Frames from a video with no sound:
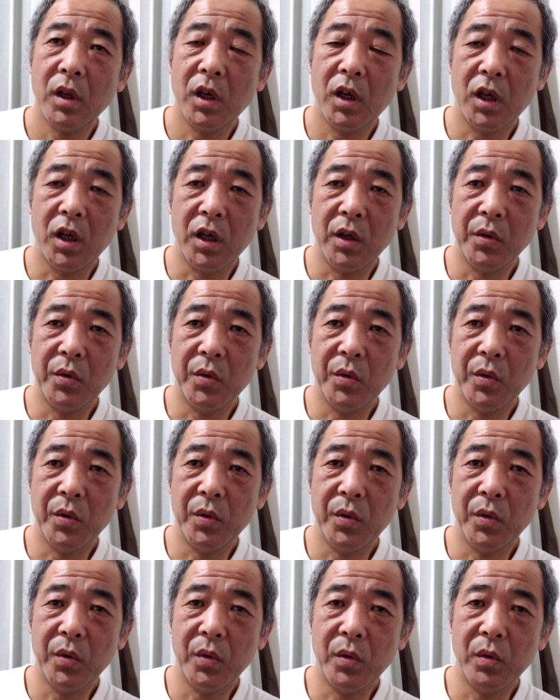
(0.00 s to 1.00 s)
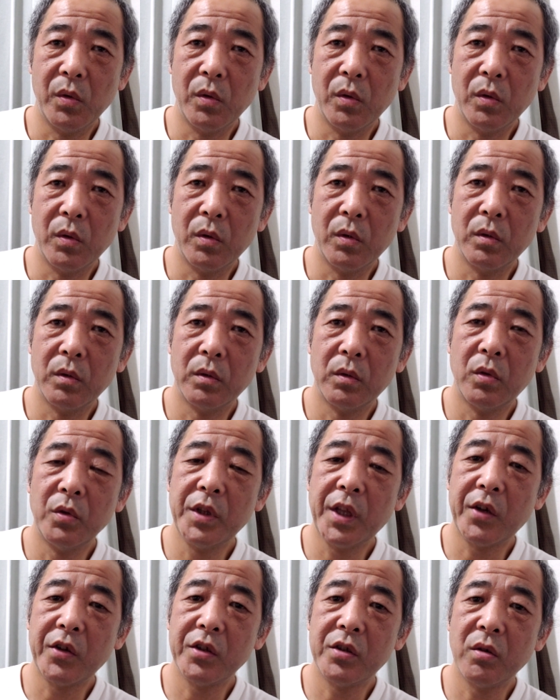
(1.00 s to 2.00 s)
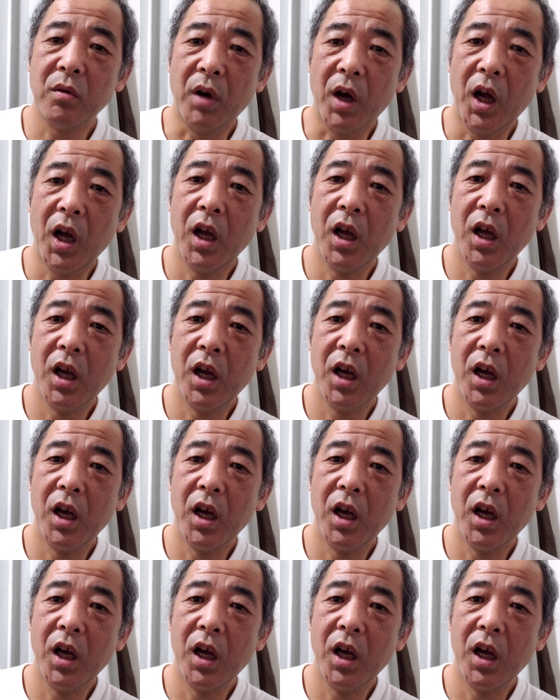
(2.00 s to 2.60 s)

あのー、女の人が、